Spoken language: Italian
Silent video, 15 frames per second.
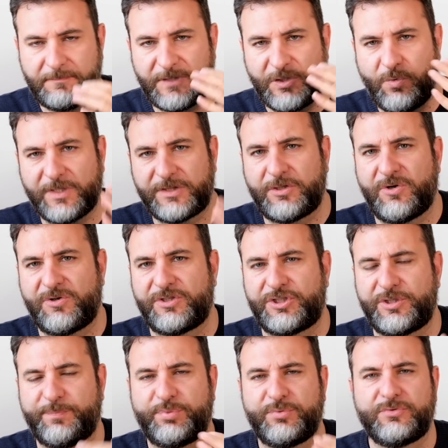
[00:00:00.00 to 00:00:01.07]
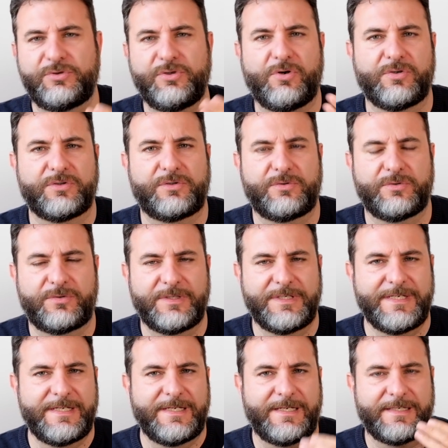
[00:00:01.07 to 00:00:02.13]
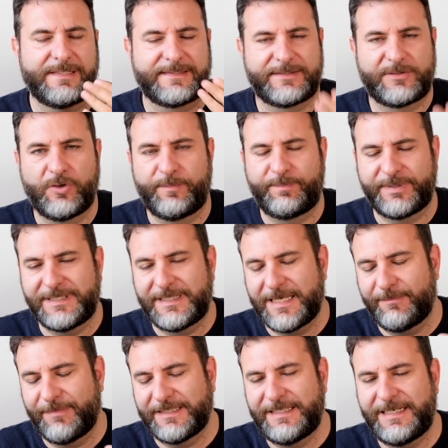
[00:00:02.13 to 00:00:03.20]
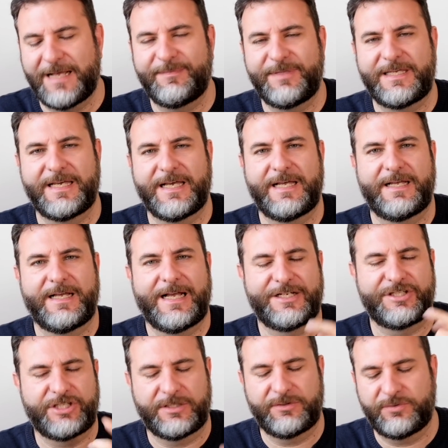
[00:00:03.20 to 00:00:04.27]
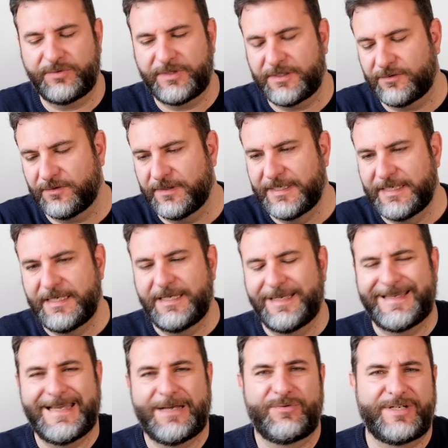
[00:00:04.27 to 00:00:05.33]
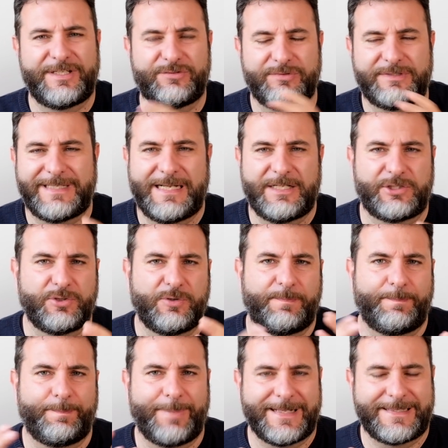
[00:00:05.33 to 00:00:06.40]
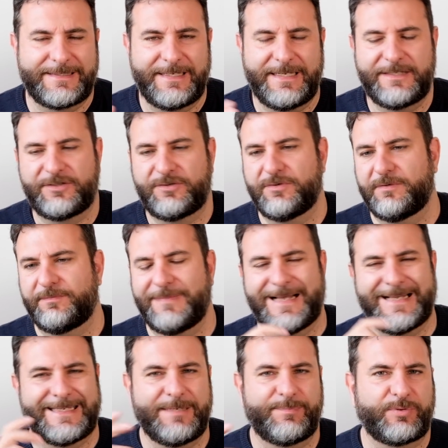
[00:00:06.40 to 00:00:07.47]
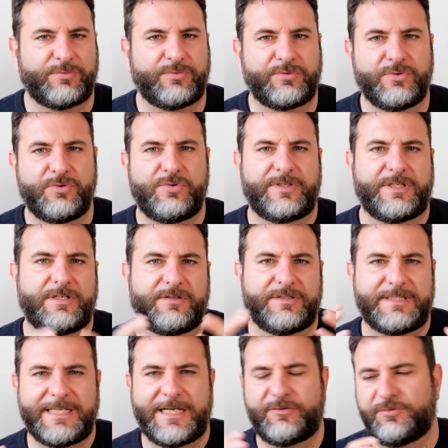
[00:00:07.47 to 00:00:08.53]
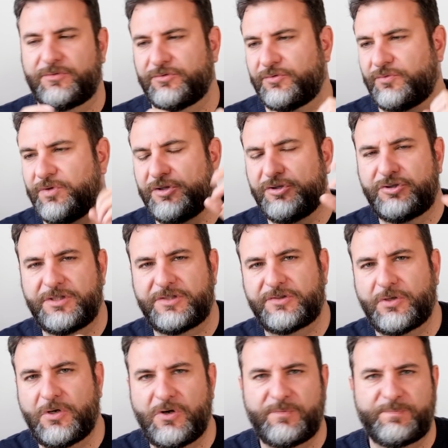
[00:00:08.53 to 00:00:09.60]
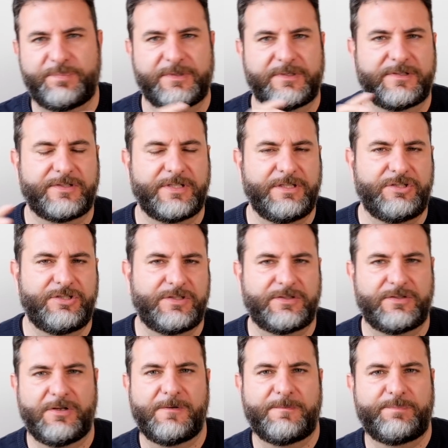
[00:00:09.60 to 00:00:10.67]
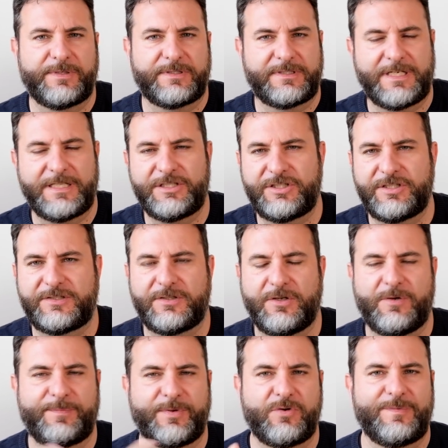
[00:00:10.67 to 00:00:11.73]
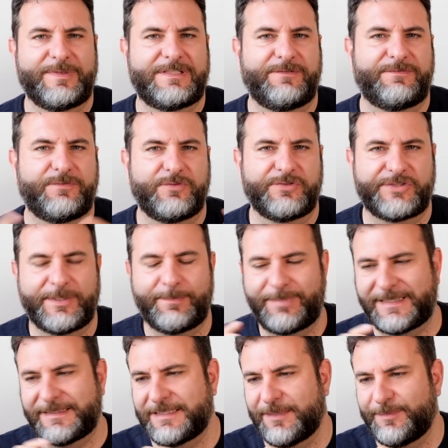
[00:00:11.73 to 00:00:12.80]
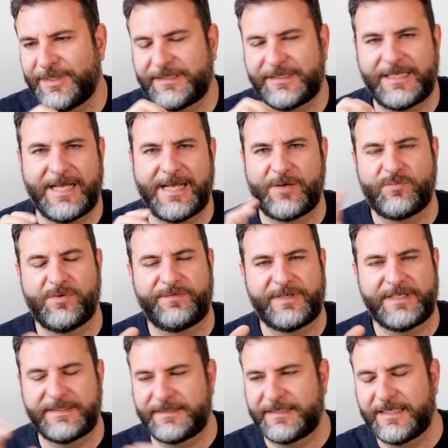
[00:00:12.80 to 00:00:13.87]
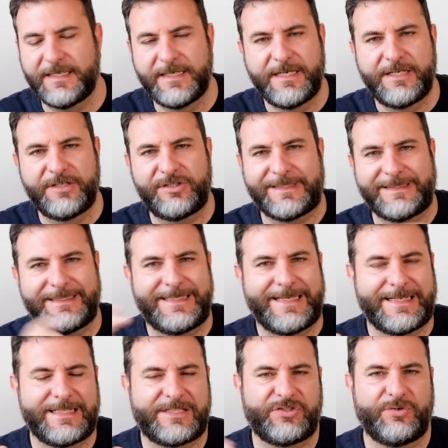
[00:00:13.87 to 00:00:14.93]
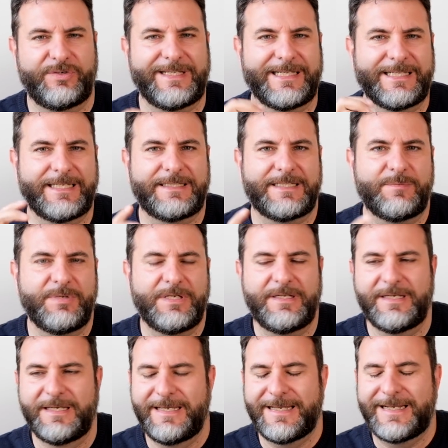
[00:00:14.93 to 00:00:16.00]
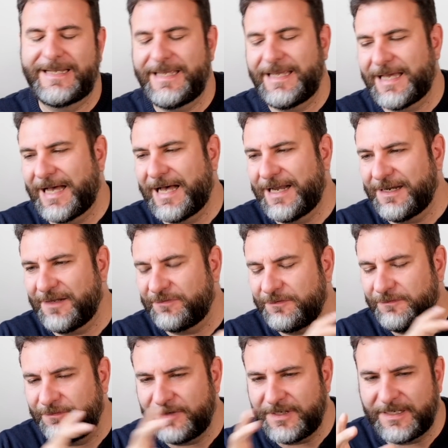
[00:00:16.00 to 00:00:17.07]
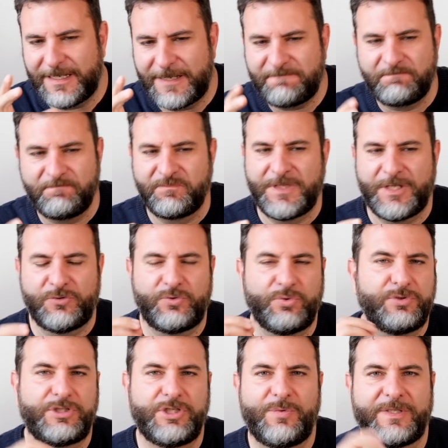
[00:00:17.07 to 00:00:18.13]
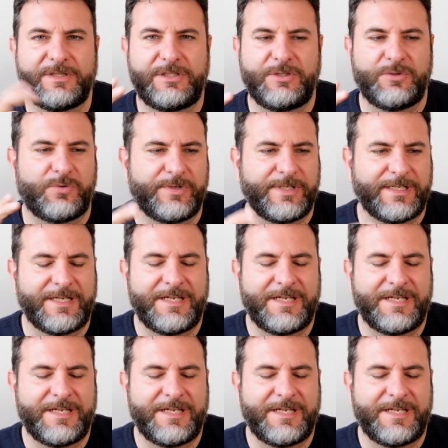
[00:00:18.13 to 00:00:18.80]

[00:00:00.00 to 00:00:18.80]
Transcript: 14.8 eh, stop di gamma dinamica a 100 ISO che è un risultato pazzesco, anche i produttori no, dichiarano 15 stop, 16 stop, 13 stop, come se fosse praticamente acqua fresca, cioè dichiarazioni incredibili che alla fin fine tutti quanti noi